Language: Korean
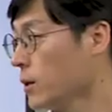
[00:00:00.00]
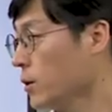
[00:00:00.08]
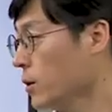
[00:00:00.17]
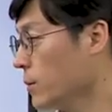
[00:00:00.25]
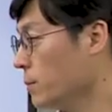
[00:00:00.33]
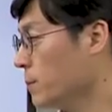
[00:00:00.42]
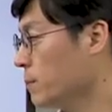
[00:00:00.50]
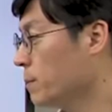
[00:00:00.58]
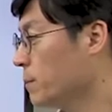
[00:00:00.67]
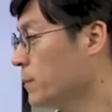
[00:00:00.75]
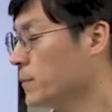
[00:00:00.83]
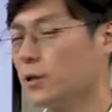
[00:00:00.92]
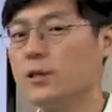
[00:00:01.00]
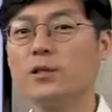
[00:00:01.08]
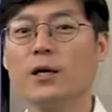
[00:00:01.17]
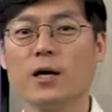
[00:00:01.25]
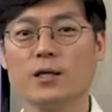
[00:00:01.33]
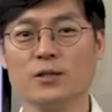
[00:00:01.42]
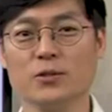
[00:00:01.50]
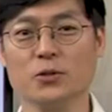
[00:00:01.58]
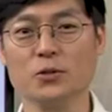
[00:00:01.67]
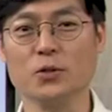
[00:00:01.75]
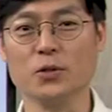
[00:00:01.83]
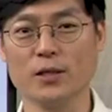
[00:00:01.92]
여기 인간인
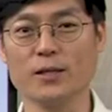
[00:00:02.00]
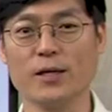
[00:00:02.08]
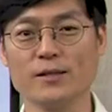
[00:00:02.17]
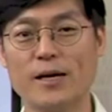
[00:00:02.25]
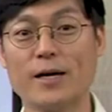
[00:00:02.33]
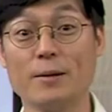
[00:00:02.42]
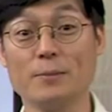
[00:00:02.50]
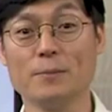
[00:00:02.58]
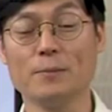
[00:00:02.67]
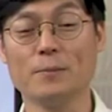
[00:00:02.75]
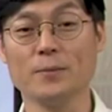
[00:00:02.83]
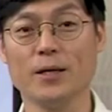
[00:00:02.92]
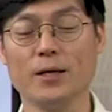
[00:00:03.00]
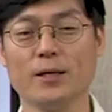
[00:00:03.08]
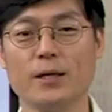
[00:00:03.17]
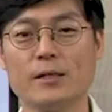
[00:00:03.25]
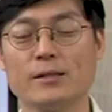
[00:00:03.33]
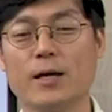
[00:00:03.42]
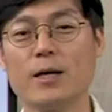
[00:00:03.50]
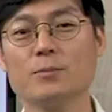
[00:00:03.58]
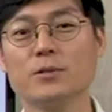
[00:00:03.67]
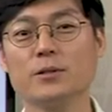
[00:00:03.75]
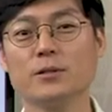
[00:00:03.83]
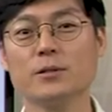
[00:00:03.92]
거죠. 인간, 사람. 네.
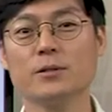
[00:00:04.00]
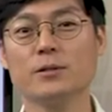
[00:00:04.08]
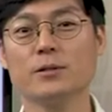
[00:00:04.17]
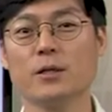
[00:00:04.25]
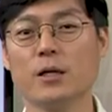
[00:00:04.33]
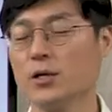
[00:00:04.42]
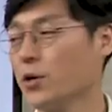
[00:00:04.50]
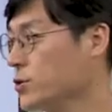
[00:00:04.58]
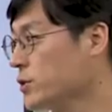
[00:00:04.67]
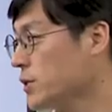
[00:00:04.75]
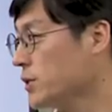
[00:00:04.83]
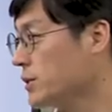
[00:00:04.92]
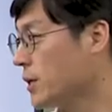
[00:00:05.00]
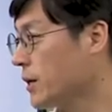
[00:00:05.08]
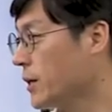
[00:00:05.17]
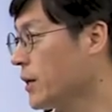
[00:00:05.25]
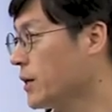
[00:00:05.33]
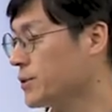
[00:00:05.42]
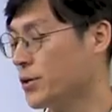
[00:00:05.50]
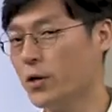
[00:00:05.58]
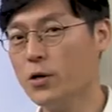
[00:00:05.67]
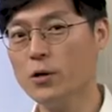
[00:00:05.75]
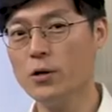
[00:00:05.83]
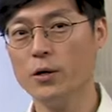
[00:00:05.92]
사람들은 현실
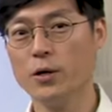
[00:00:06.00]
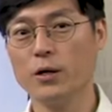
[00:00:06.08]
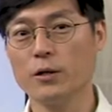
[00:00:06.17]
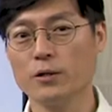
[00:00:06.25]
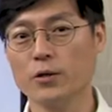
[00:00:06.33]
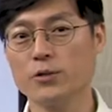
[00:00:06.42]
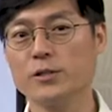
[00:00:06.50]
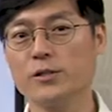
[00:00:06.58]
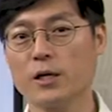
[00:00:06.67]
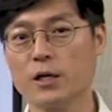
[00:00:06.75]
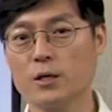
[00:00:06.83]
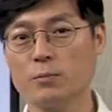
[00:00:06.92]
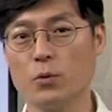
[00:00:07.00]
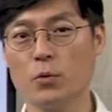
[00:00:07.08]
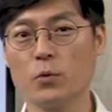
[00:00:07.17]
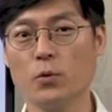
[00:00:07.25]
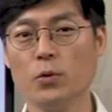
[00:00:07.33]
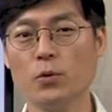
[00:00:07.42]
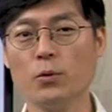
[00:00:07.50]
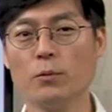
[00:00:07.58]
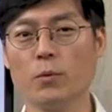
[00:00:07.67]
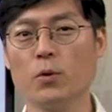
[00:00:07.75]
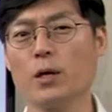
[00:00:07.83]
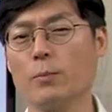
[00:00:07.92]
세계에서 현실 세계를 보고
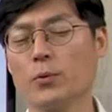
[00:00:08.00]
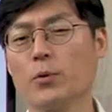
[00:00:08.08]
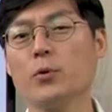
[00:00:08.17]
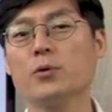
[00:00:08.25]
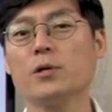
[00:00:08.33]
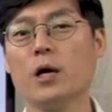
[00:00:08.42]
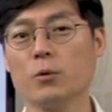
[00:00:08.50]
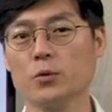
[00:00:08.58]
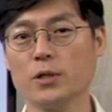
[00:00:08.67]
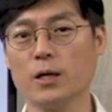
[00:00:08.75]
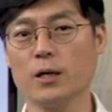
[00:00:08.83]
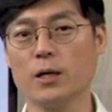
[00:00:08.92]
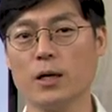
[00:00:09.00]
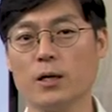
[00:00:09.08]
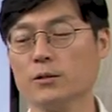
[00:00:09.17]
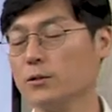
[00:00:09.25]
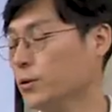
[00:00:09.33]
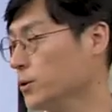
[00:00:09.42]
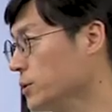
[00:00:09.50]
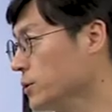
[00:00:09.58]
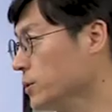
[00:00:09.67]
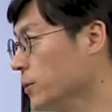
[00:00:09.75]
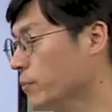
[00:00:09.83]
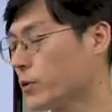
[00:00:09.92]
뭔가 표현을 하고자 하는
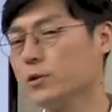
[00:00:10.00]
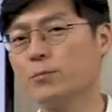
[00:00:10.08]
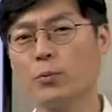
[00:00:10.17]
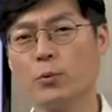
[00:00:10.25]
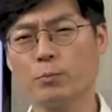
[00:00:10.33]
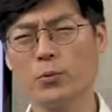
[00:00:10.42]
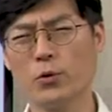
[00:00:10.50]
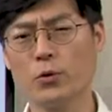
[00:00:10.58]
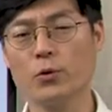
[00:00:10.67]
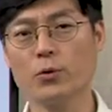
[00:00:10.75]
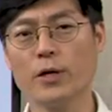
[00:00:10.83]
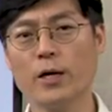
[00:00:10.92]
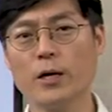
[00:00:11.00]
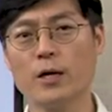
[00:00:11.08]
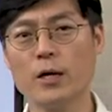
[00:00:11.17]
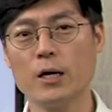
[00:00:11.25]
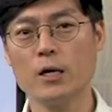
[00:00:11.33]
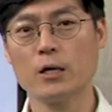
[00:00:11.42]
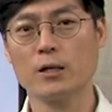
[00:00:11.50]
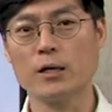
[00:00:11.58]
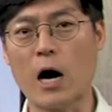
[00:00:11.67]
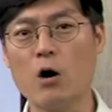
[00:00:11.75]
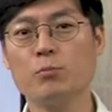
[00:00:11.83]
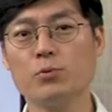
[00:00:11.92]
것이죠. 그 표현의 그
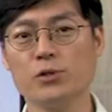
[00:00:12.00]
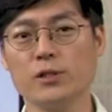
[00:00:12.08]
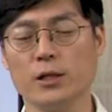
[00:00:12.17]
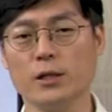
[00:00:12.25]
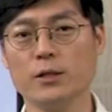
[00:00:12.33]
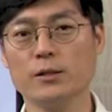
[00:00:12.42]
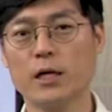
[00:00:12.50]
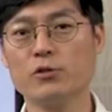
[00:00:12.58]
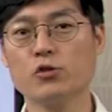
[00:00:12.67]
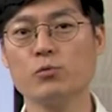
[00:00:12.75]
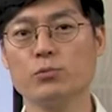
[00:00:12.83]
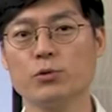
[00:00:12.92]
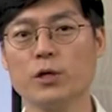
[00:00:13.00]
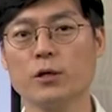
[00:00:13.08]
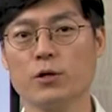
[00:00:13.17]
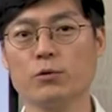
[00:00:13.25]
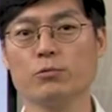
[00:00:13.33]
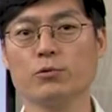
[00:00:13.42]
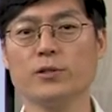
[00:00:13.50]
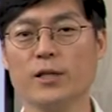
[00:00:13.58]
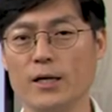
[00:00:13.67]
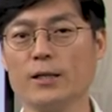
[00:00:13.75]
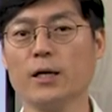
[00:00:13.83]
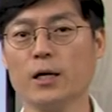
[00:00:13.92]
아웃풋이 산출물이 결국은
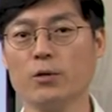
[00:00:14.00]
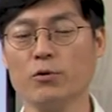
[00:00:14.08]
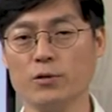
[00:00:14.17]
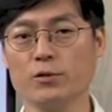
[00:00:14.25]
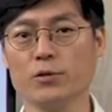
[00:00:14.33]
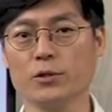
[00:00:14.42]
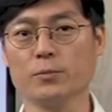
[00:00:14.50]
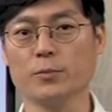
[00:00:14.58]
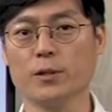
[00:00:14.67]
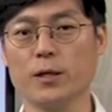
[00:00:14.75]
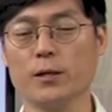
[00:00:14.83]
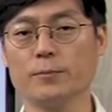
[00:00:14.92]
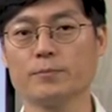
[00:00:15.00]
데이터가 되는 것입니다.